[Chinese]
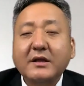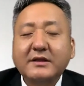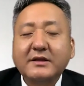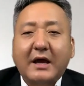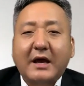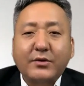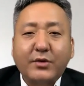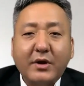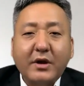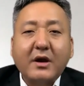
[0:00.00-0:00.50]

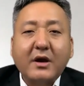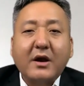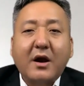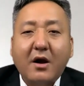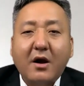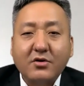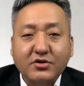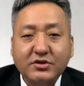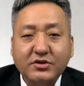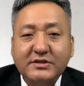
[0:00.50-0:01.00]
大约
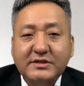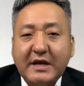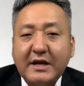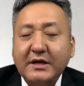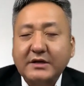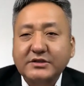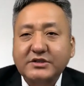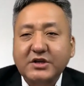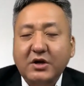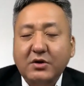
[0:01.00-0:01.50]
二十
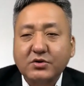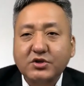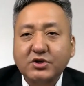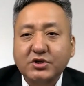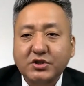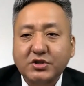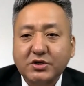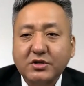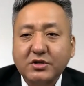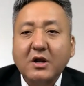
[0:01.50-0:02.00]
三个小
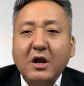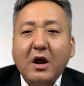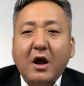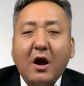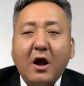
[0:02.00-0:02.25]
时。